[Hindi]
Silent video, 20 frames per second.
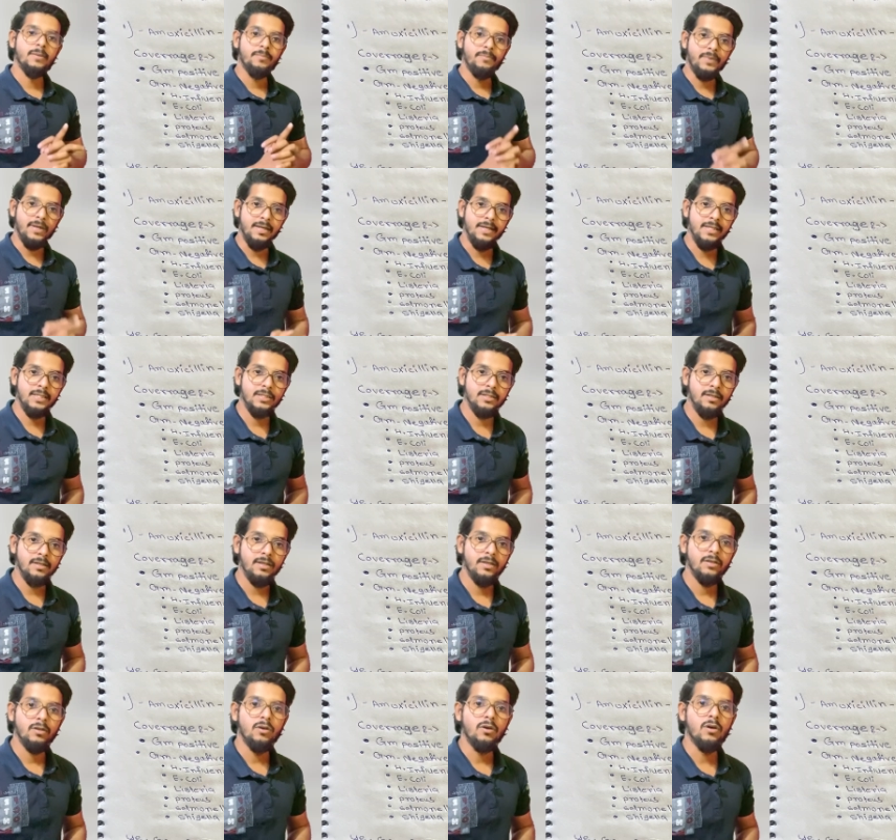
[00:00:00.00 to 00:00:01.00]

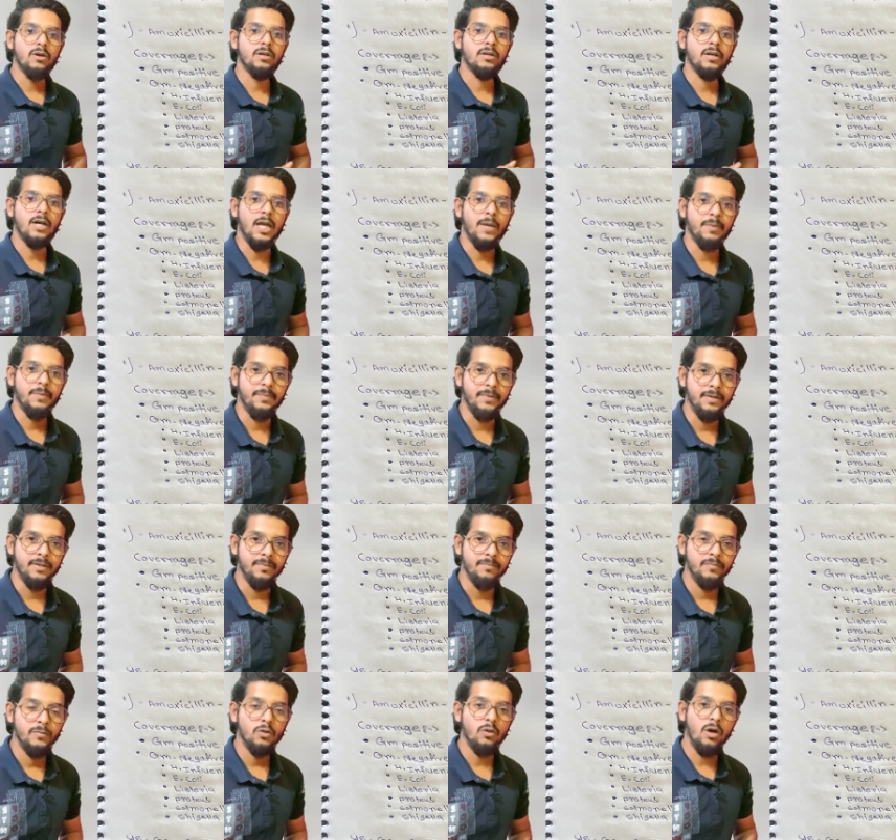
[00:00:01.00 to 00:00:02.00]
पेनिसिलिन और
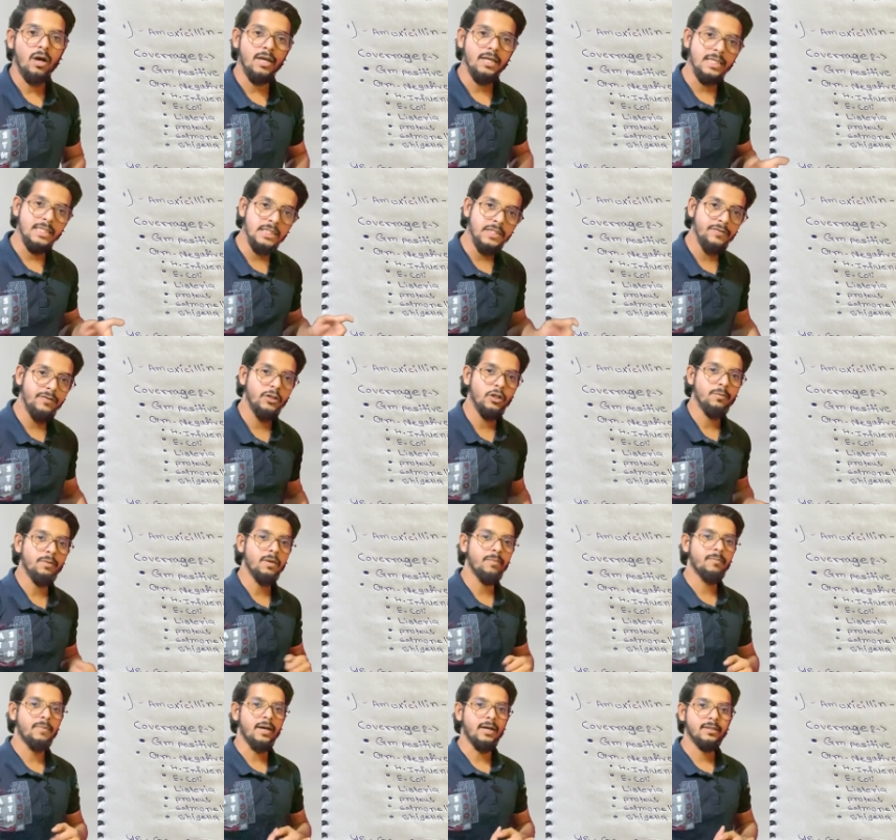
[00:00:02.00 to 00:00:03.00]
कार्बेपेनम तो इस वीडियो
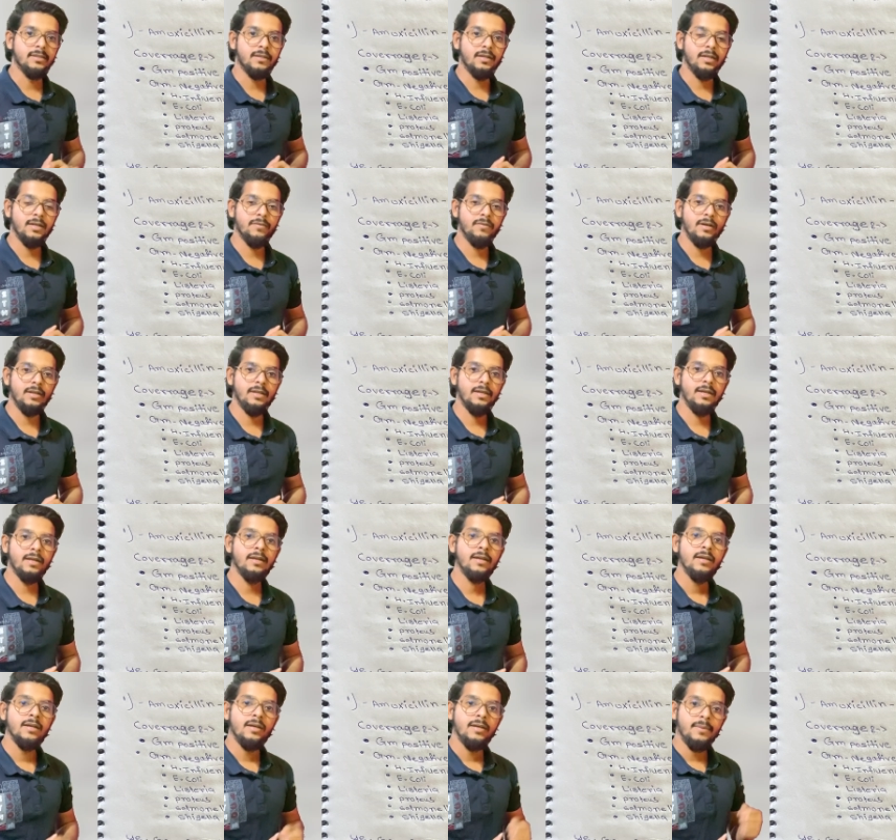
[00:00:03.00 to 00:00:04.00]
में हम बात करने वाले हैं